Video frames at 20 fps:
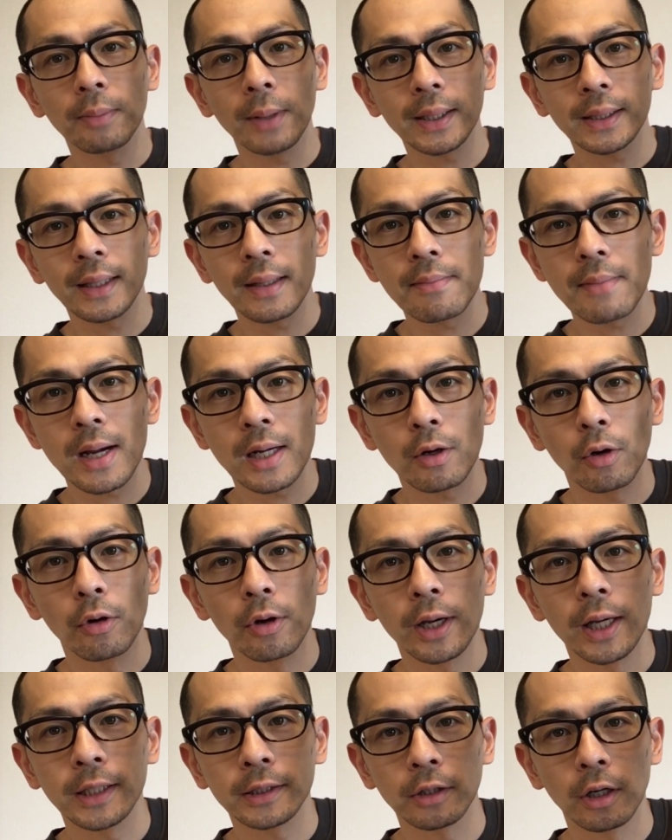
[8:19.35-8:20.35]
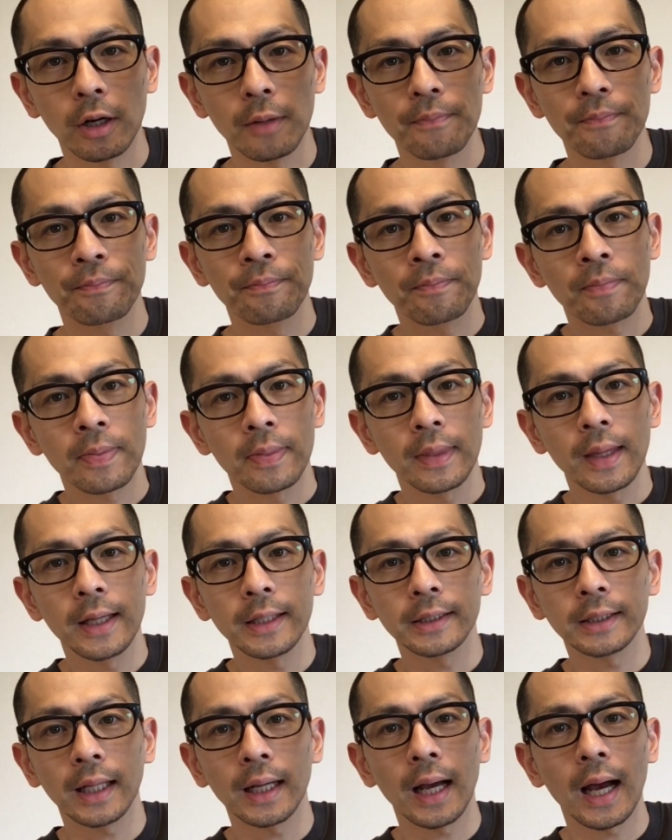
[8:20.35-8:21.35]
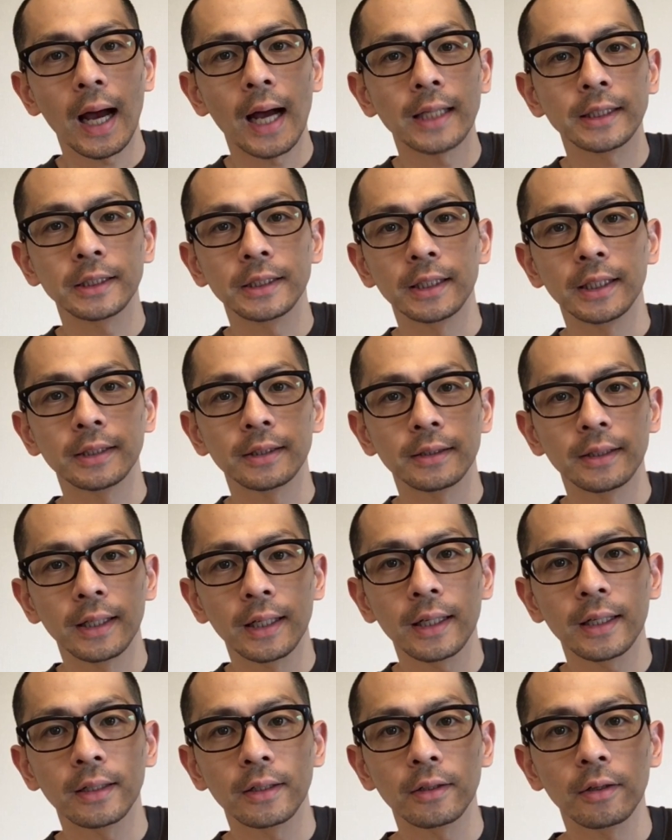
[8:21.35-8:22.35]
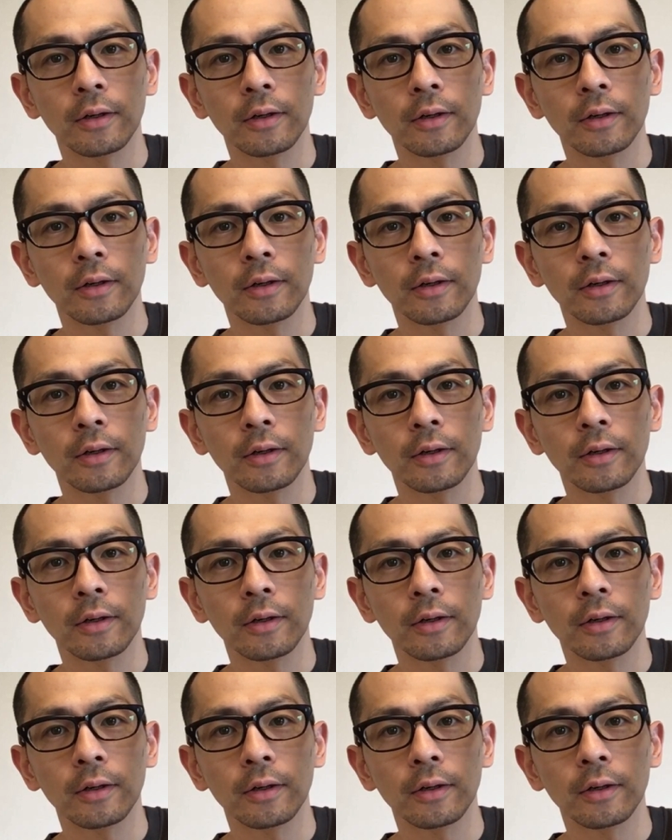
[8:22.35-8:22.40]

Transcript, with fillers: バッテンマークおへそで、下足ですね、